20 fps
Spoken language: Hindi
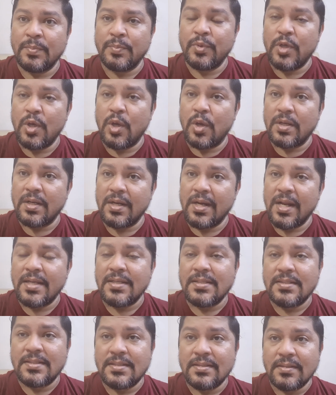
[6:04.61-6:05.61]
पूरे
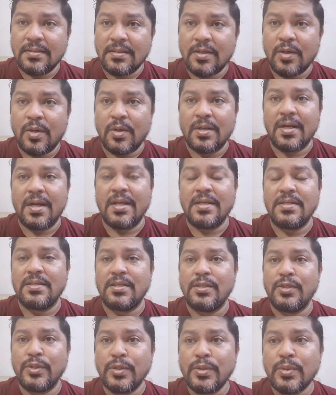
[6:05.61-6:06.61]
ऑर्गेनाइजर
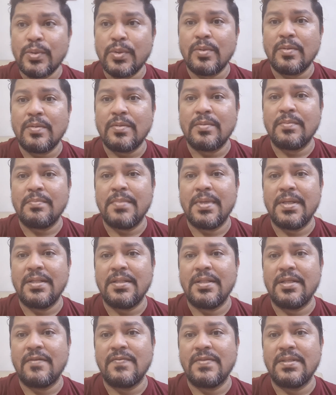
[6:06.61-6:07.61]
ऑर्गेनाइजेशन को मेरे
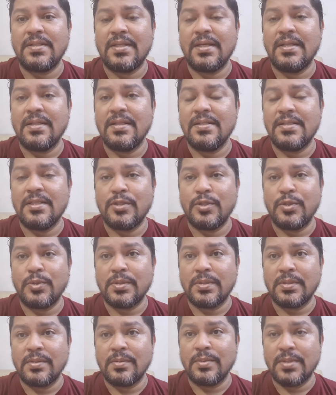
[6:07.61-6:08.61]
तरफ से तहे दिल से
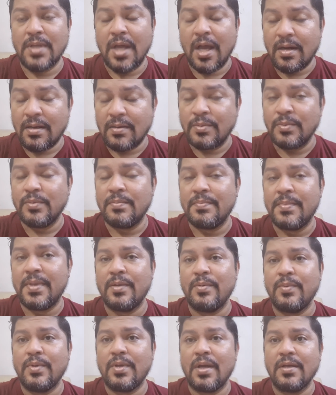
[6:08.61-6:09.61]
शुक्रगुजार हूँ मैं
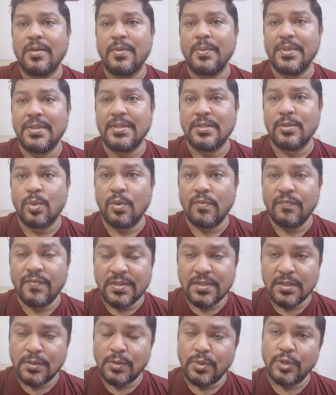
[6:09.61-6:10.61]
उनका क्योंकि इस कोविड
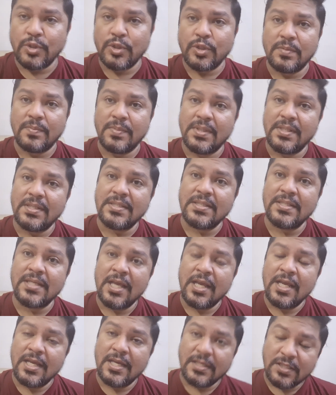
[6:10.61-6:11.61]
सिचुएशन में इस
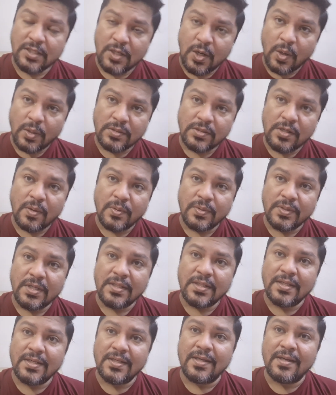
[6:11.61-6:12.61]
इस लॉकडाउन के
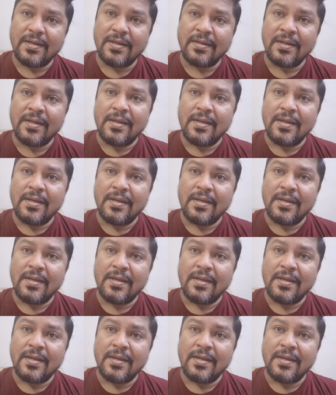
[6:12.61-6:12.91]
दरिया